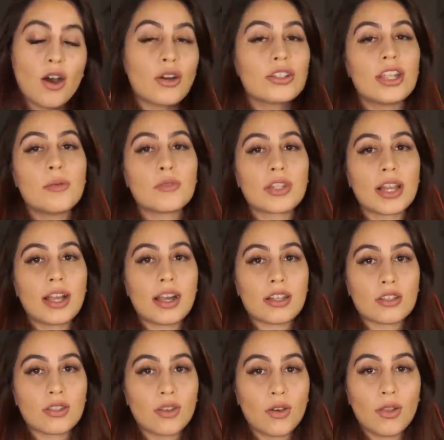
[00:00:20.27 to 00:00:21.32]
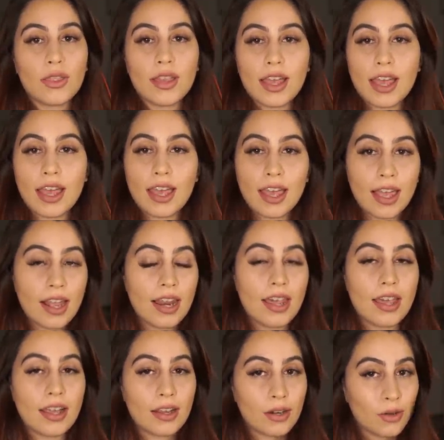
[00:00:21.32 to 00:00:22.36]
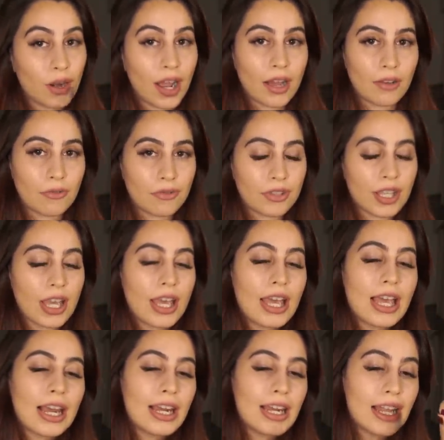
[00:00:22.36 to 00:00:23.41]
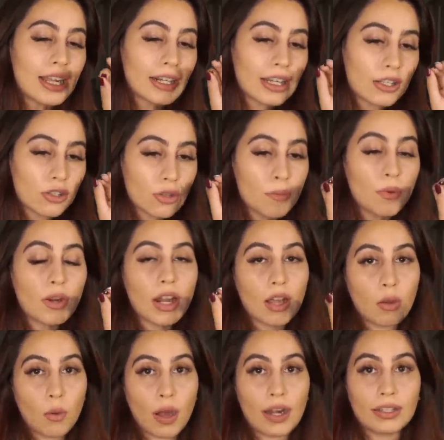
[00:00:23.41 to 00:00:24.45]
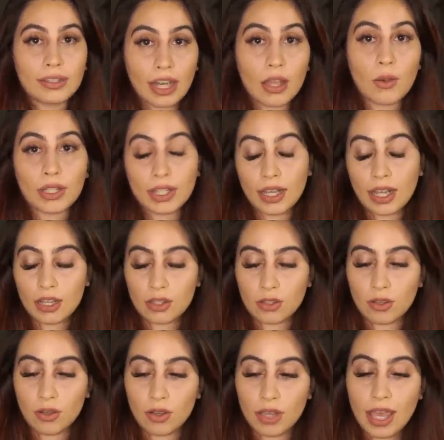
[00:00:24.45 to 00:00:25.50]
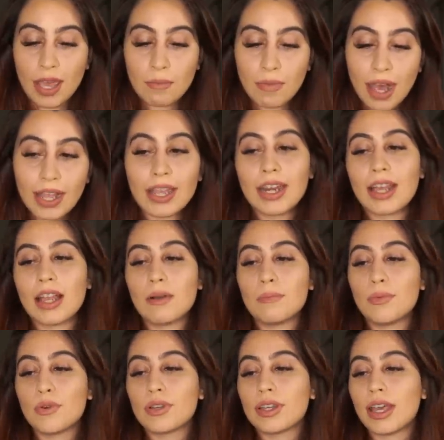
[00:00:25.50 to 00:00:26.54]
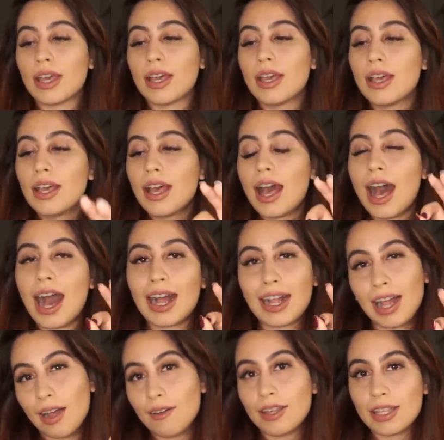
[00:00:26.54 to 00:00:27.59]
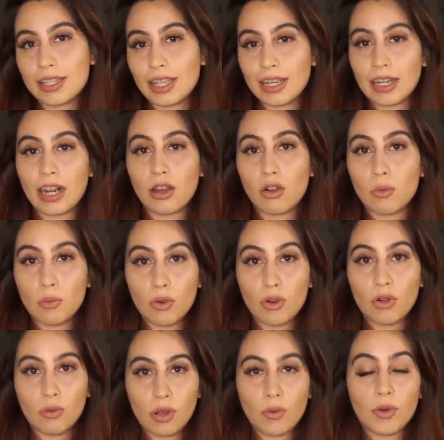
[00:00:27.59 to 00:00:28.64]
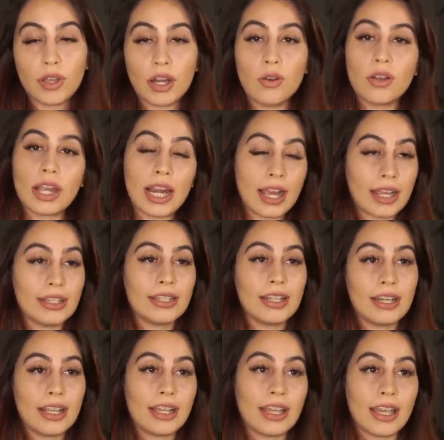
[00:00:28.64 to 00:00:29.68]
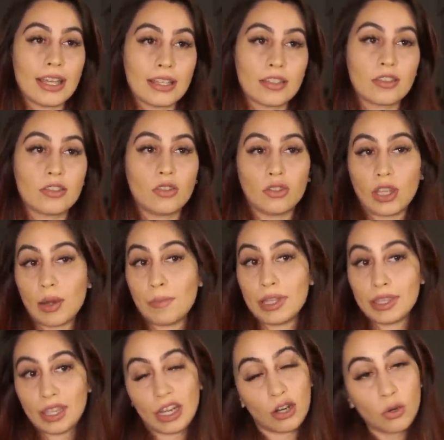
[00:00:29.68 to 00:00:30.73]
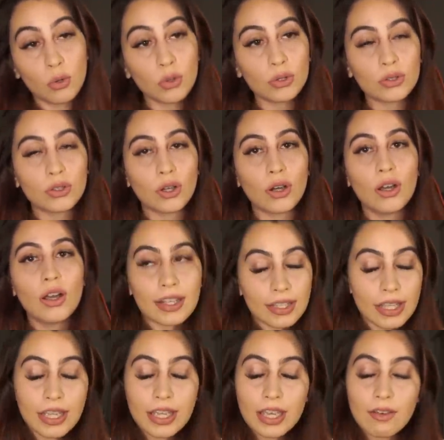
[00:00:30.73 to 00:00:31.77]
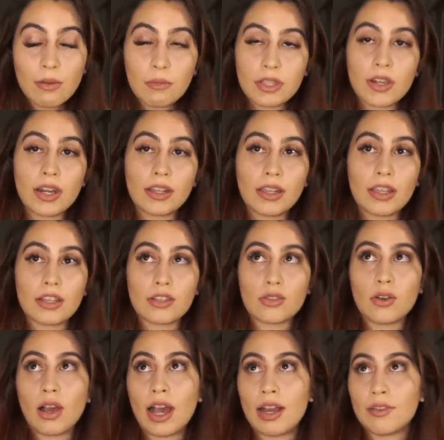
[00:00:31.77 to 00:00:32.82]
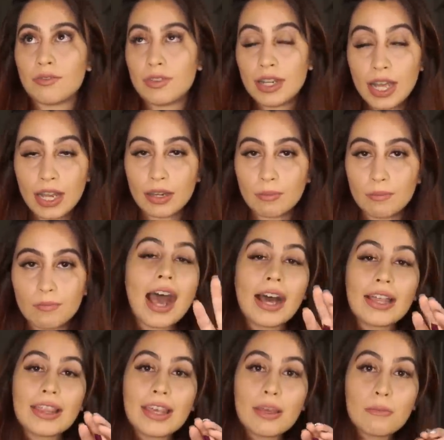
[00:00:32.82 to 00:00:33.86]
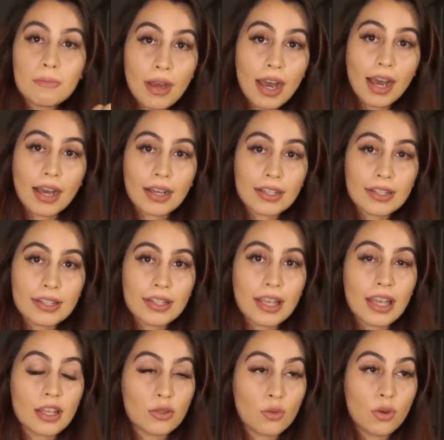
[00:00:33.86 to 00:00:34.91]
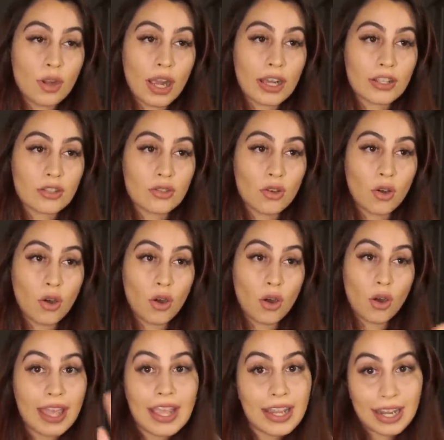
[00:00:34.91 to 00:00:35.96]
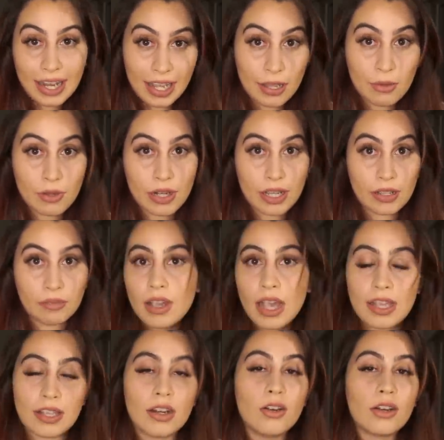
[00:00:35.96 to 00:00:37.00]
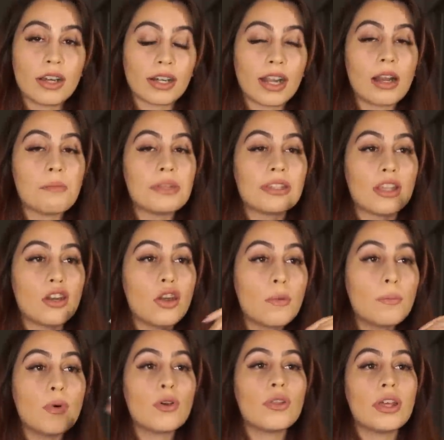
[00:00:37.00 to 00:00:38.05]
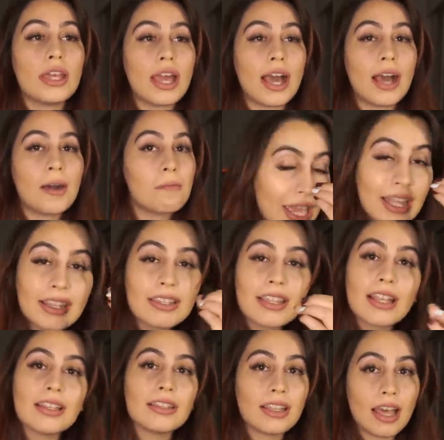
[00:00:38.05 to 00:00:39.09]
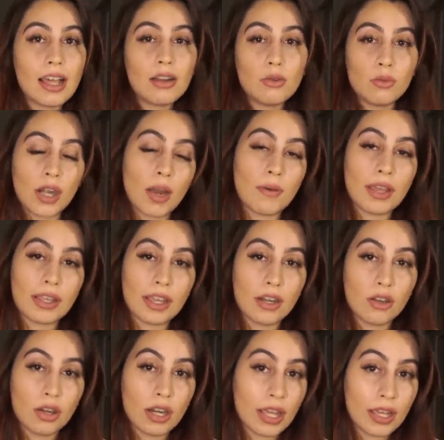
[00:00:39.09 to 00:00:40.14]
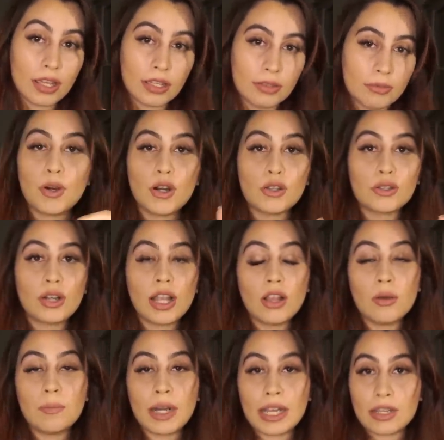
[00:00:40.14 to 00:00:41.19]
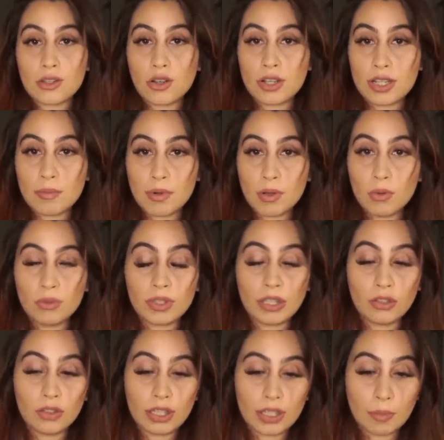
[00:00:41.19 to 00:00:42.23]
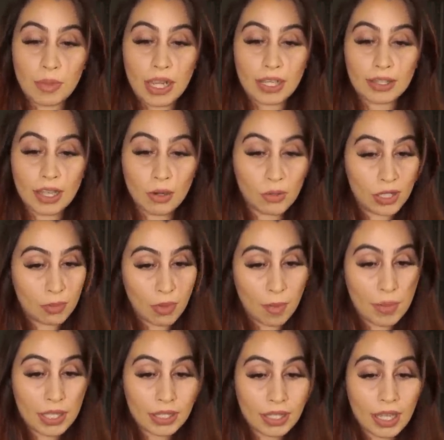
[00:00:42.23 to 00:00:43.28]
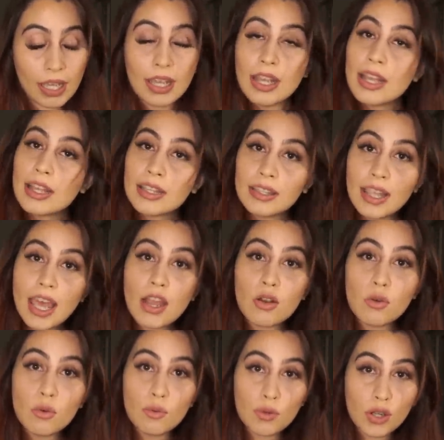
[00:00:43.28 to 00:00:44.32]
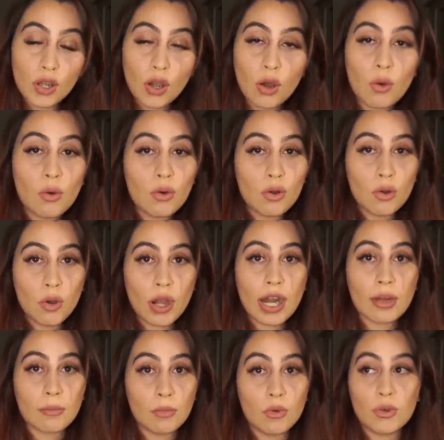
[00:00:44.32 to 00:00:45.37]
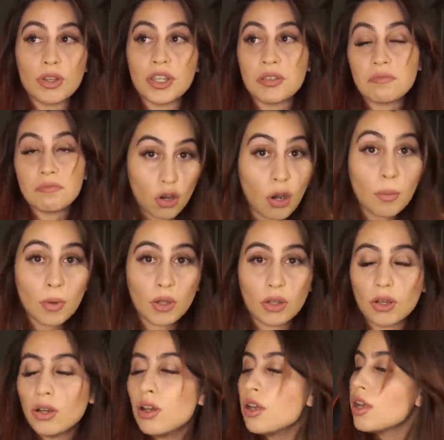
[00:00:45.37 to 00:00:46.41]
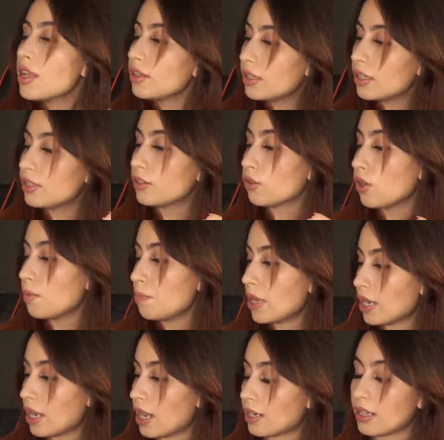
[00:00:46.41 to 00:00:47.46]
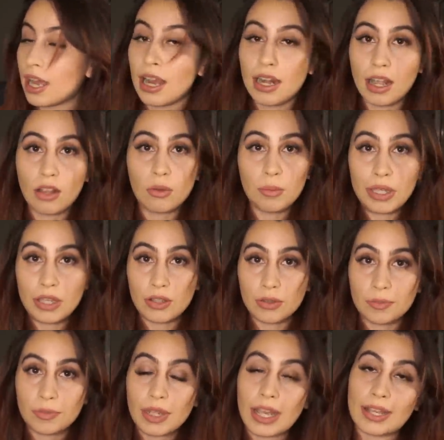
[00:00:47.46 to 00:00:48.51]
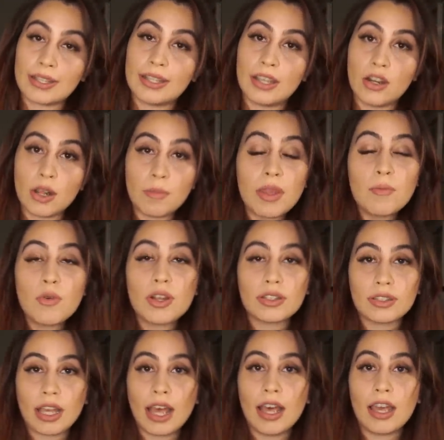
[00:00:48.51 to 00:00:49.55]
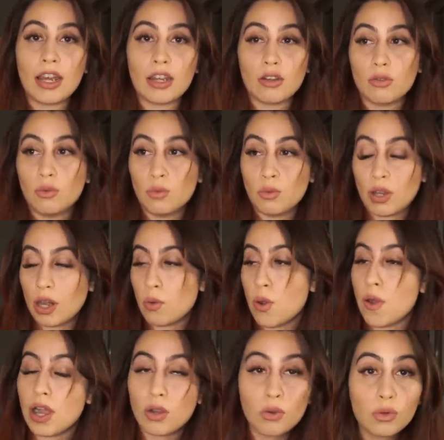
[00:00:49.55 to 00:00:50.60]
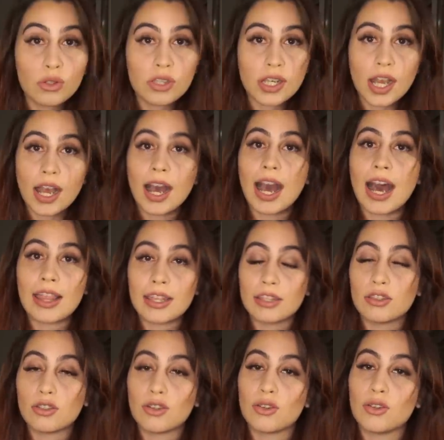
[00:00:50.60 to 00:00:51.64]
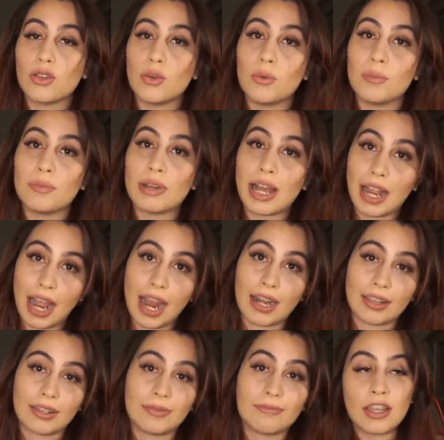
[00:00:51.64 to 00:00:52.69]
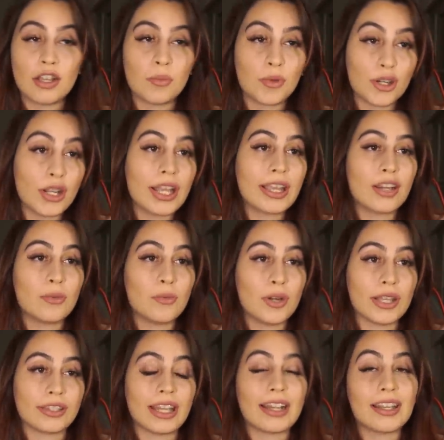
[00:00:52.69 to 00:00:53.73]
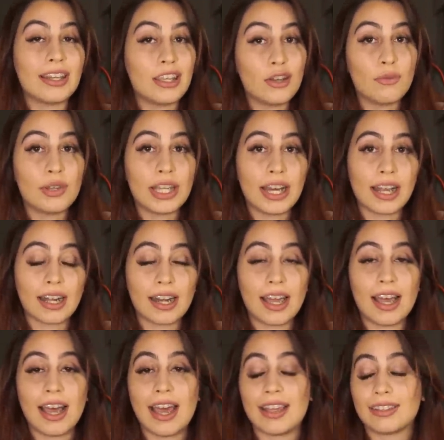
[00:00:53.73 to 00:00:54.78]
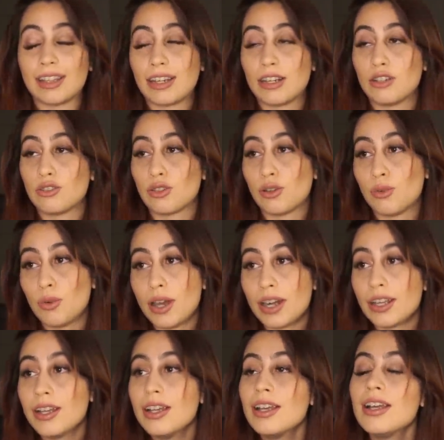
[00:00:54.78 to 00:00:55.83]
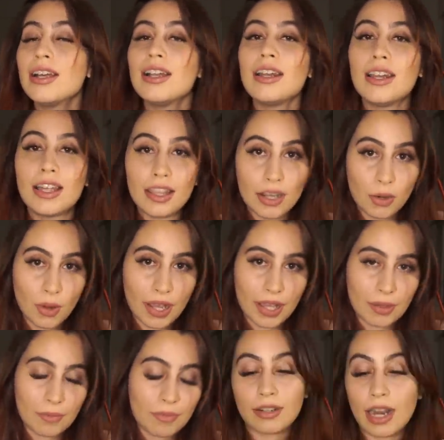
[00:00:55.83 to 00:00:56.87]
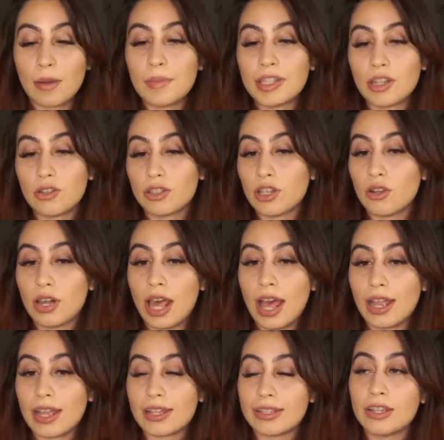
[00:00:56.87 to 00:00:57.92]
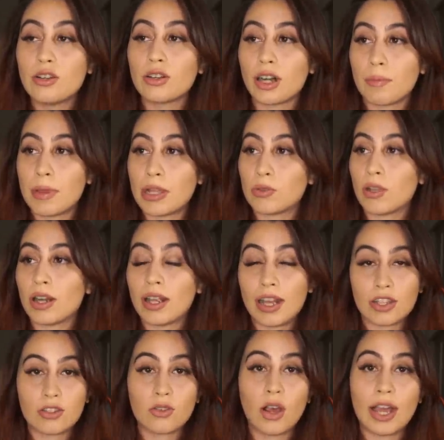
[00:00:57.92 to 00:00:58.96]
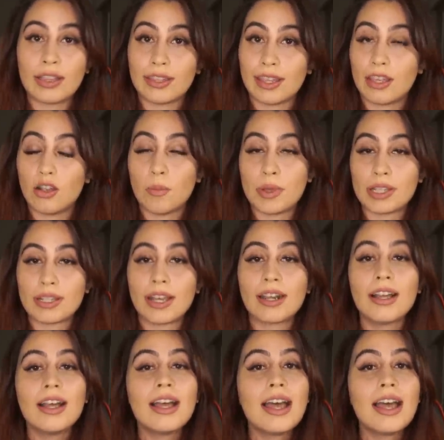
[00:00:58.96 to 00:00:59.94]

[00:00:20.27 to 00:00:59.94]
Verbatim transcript: Hoy tenemos el caso de Hele La razón por la cual traigo este caso hoy es más que nada porque acaba de salir algo muy nuevo y algo que la gente cree que es totalmente injusto, así que vamos a hablar de eso al final. Además, es un caso increíble. Es algo que realmente no podía entender una vez que lo leí. Por otro lado, para aquellos que se preguntan dónde está mi gata últimamente, descubrió un lugar muy cómodo dentro del placard al lado mío. Así que ahora mismo está en una nueva cucha adentro de un placard. Y como no la quiero molestar ni obligarla a estar en otro lugar, la dejo ahí. Realmente no tengo nada que decir con respecto al caso antes de comenzar,